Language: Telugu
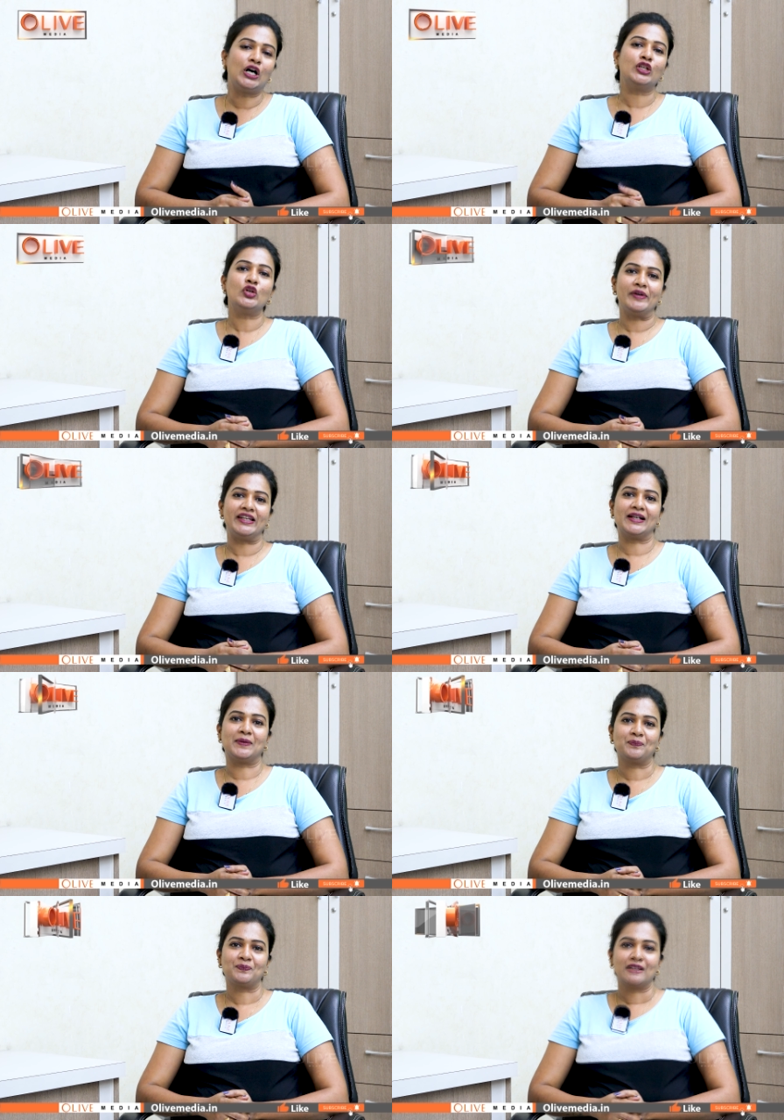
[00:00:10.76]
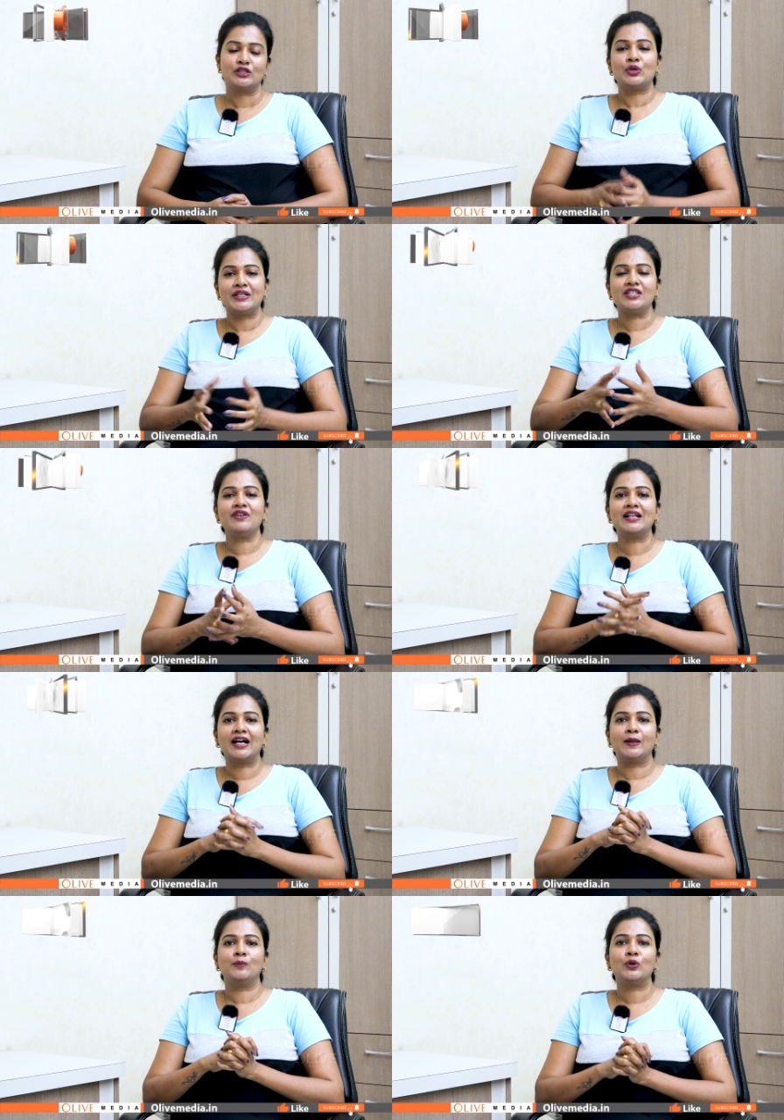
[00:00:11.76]
ఆలివ్ మీడియా సో ఇటీవలి
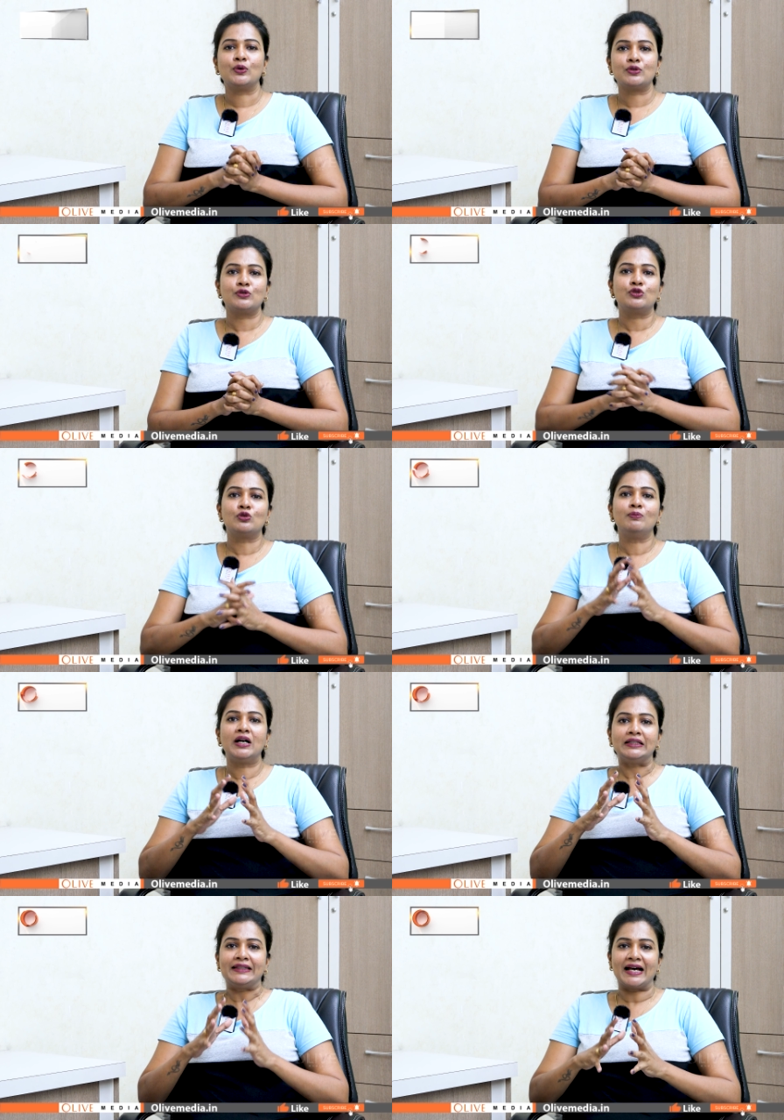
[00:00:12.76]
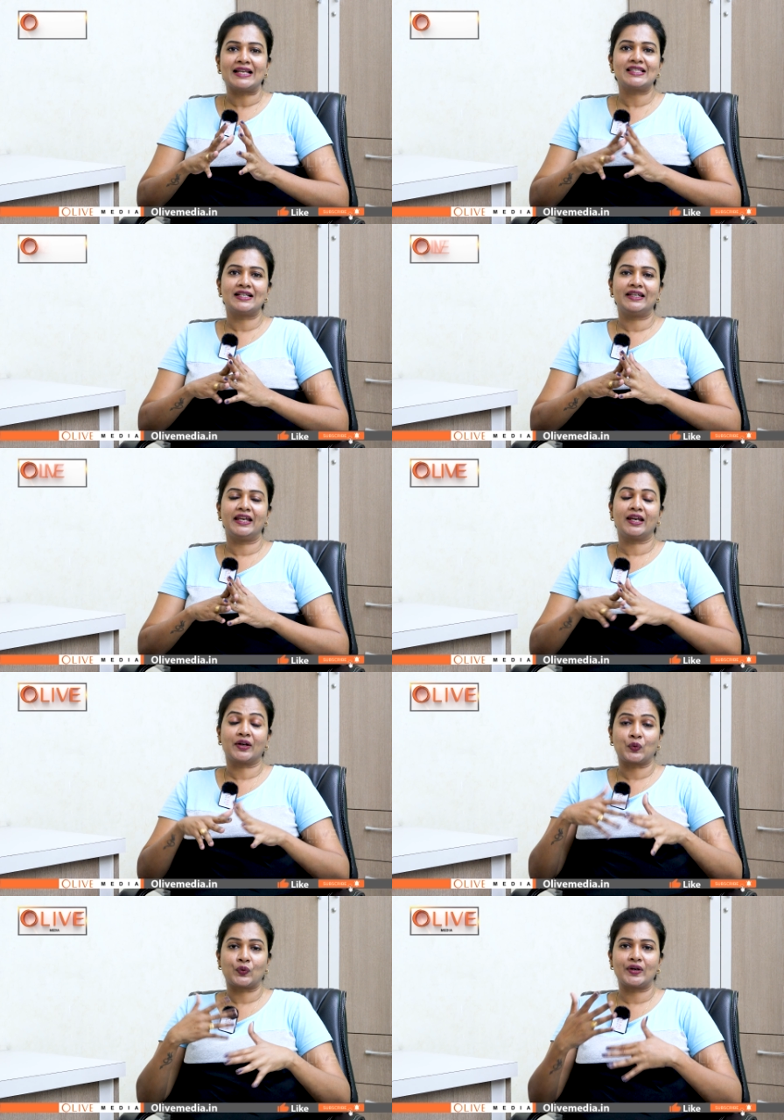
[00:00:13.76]
కాలంలో జుంబా డాన్స్ అంటే
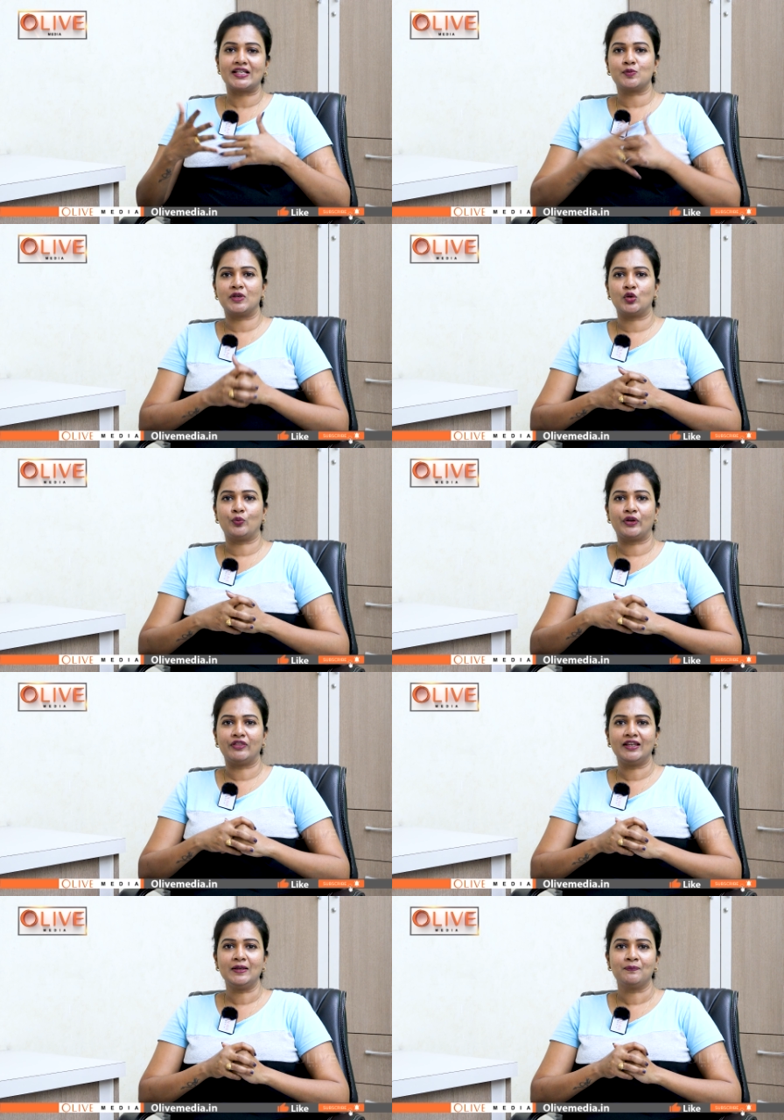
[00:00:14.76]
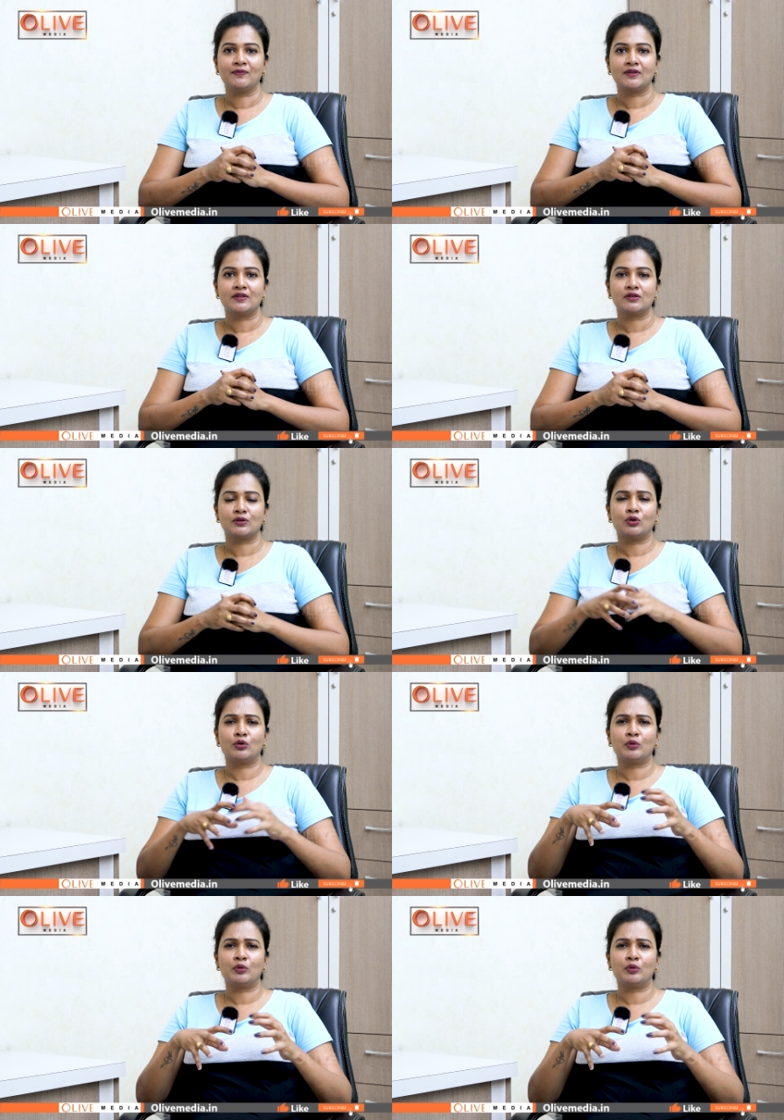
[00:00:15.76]
క్రేజ్ పెరిగిపోయింది సో